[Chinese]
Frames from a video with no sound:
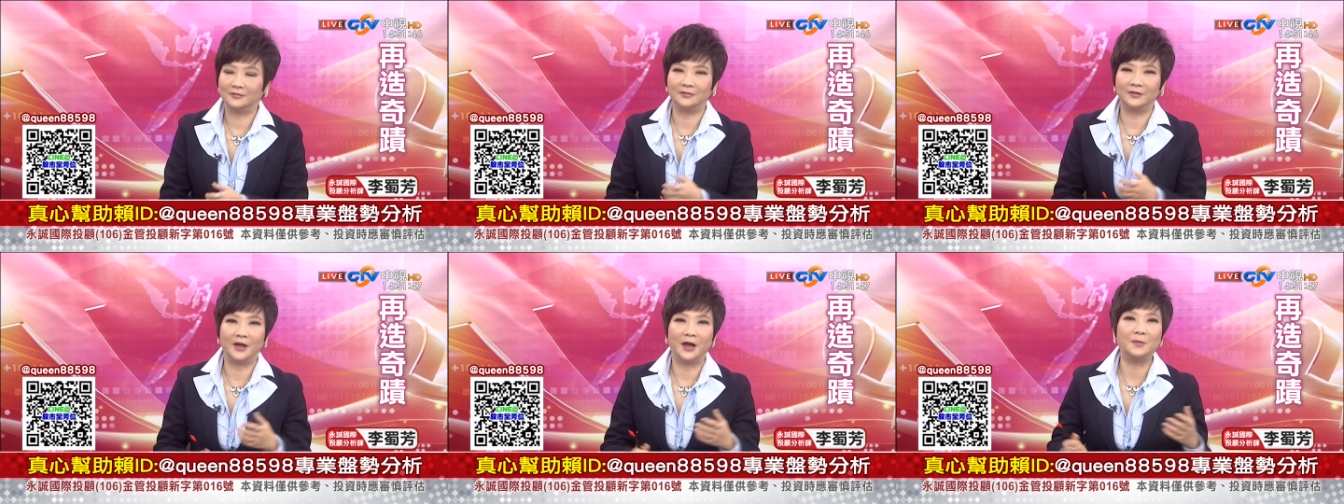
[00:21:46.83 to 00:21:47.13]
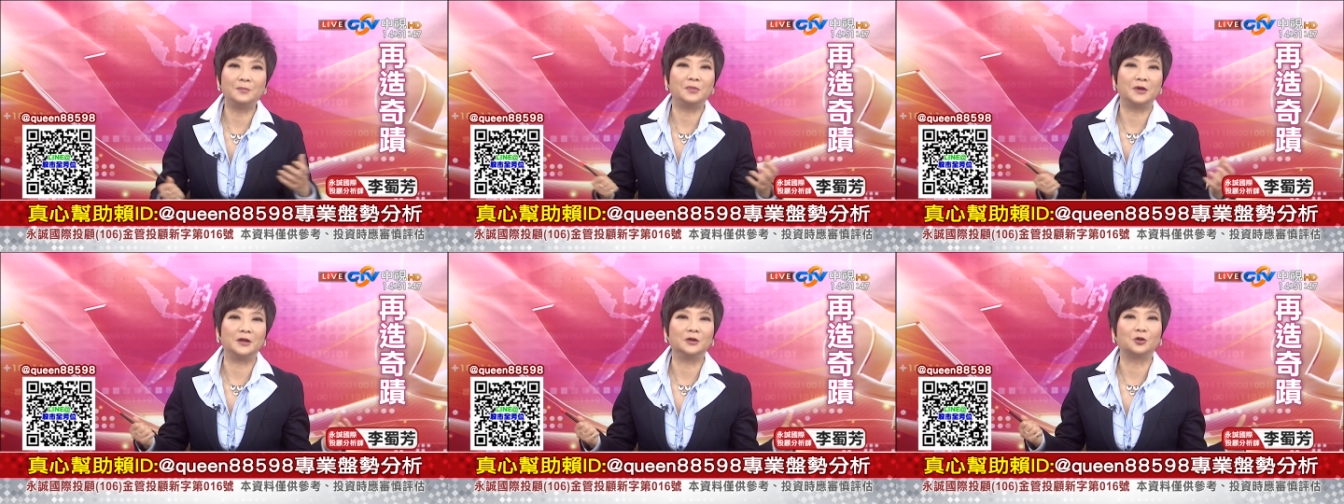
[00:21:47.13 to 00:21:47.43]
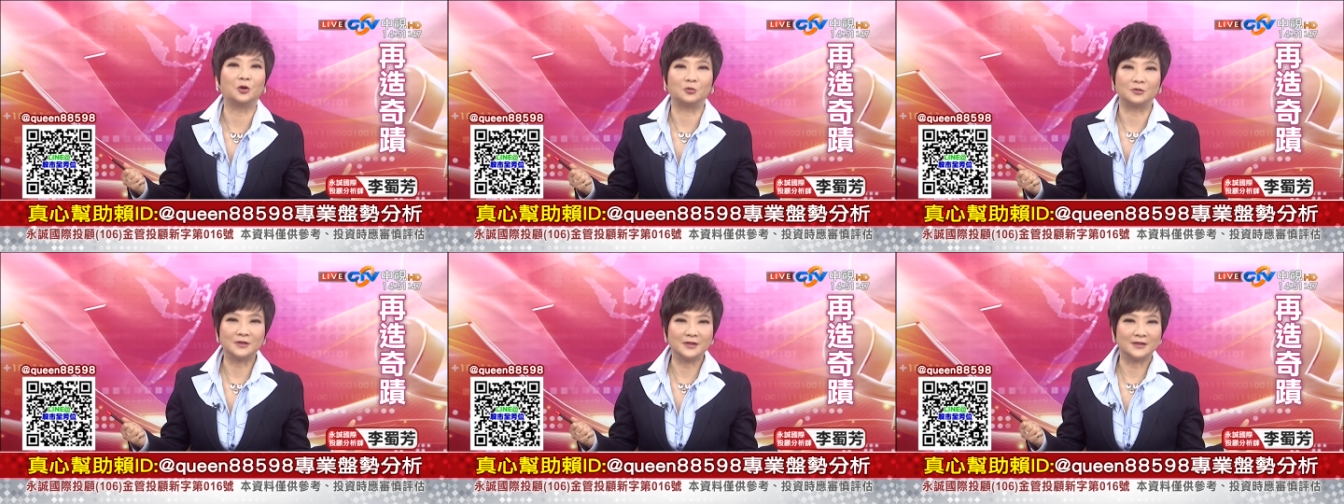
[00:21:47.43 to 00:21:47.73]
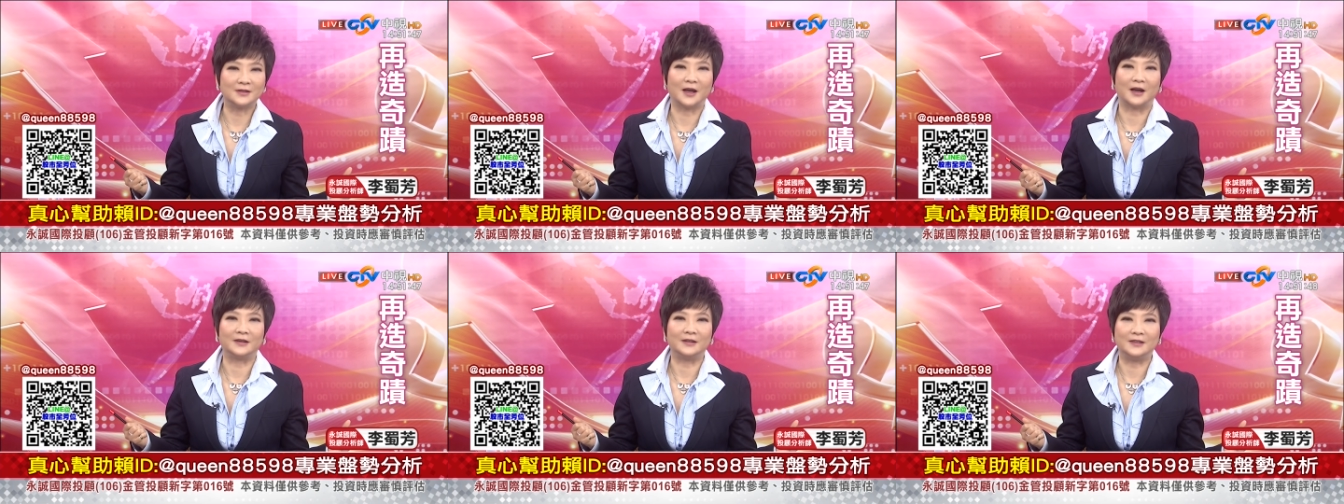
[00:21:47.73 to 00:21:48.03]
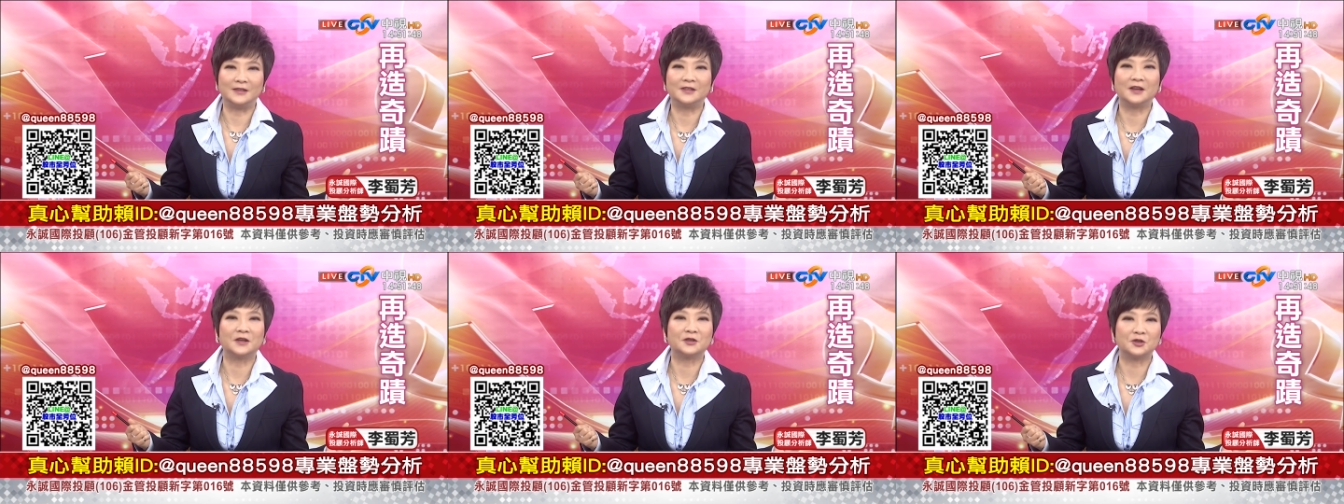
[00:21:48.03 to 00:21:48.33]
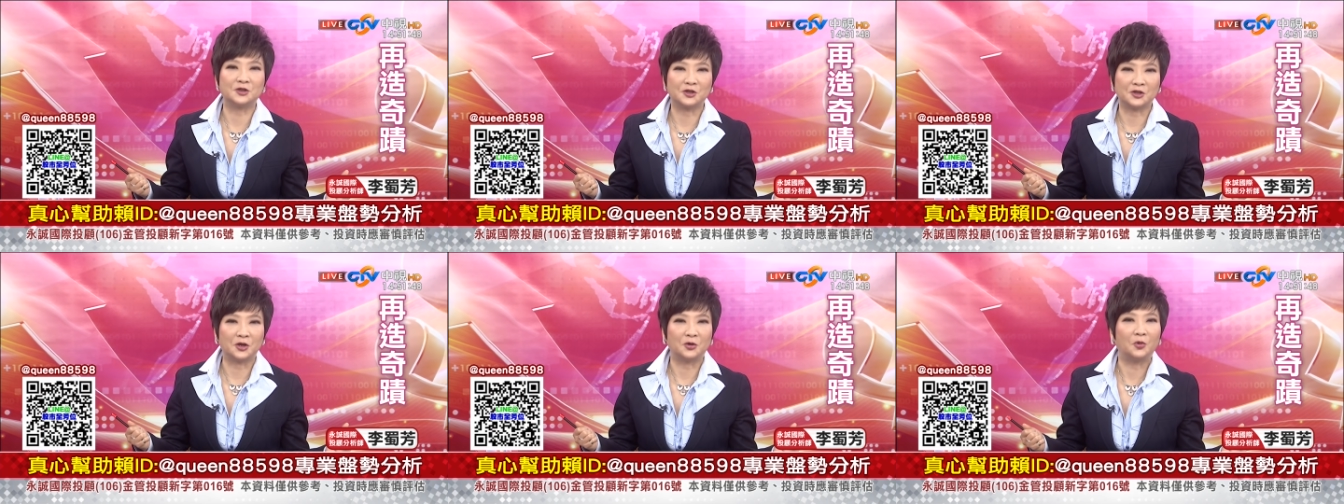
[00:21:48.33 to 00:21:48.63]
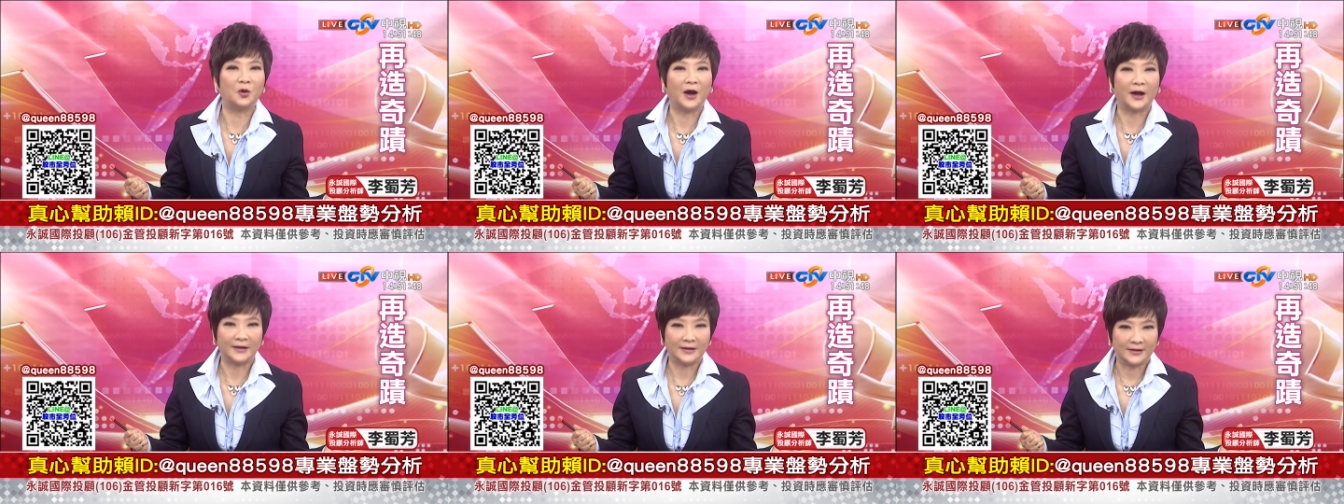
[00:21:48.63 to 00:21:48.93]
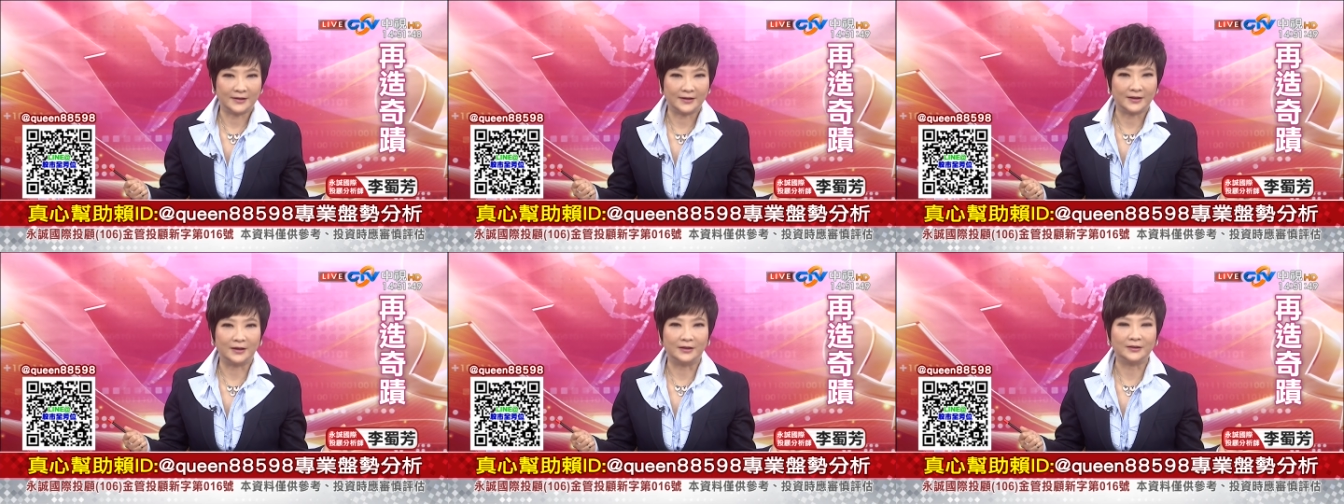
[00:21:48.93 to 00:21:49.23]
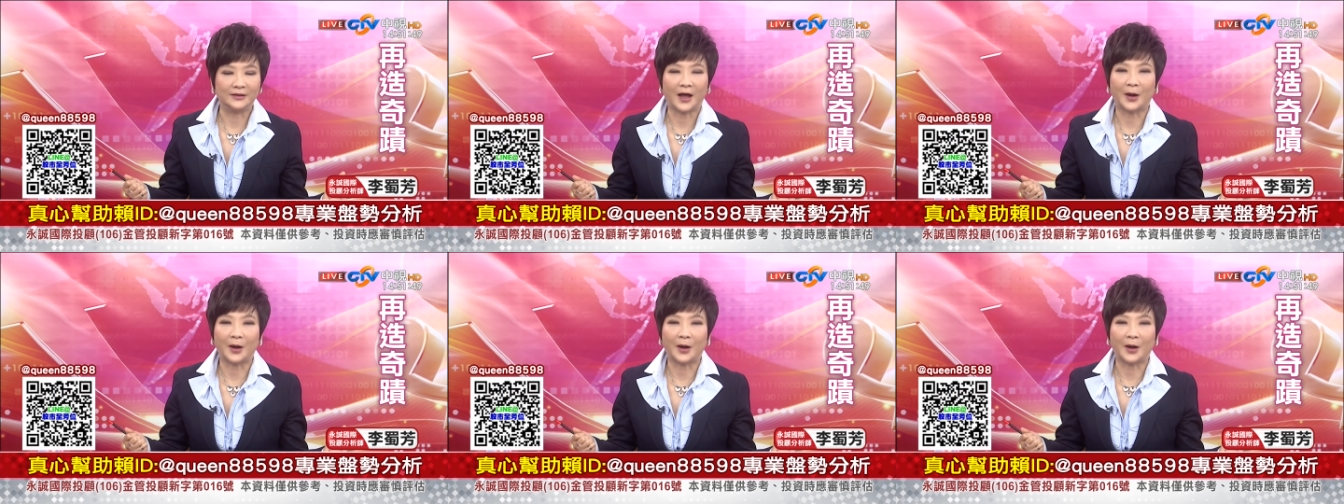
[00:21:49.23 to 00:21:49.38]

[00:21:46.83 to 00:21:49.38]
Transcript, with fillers: 联平董事长一向是神话一哥，